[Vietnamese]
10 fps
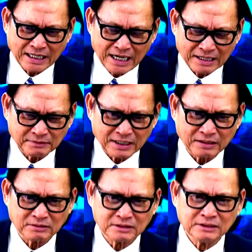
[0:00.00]
hàng
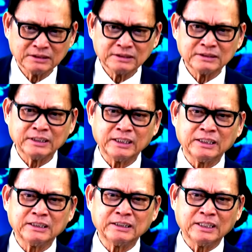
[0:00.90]
vào
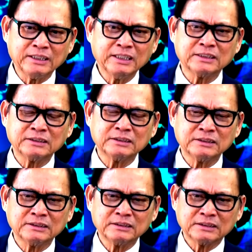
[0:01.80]
thì dĩ nhiên
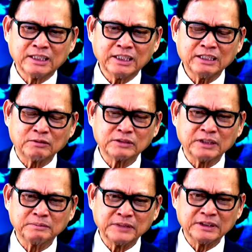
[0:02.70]
khi cái đồng
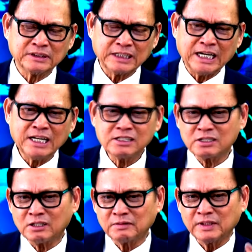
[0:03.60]
tiền mình rẻ
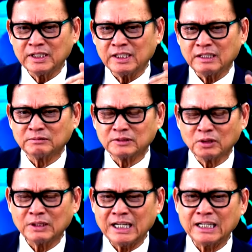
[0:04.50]
so với cái đồng
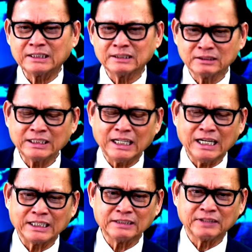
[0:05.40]
đô la nó chẳng
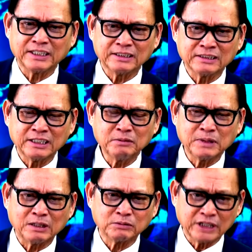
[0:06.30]
hạn như vậy nếu
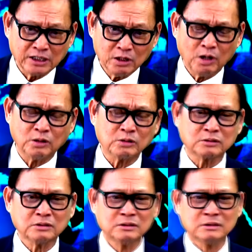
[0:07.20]
mà đồng tiền hồ
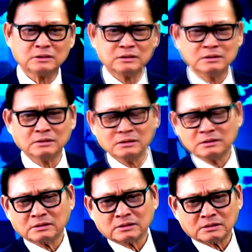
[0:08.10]

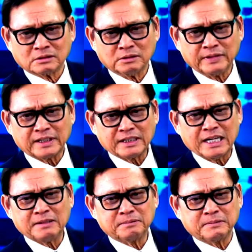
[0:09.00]
của Việt
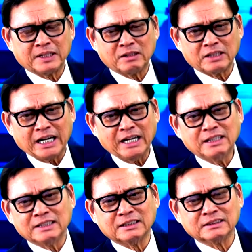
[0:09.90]
Nam mà nó rẻ
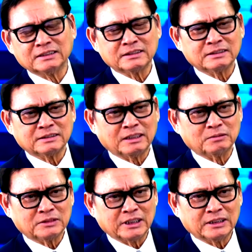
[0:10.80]
hơn
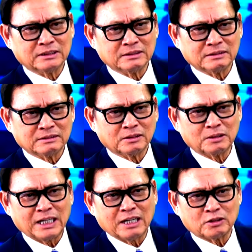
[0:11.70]
đồng tiền đô
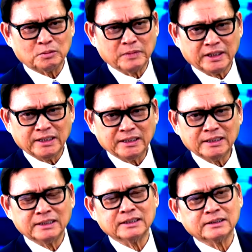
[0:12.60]
la của Mỹ
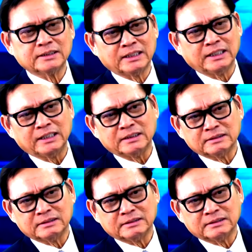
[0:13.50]
thì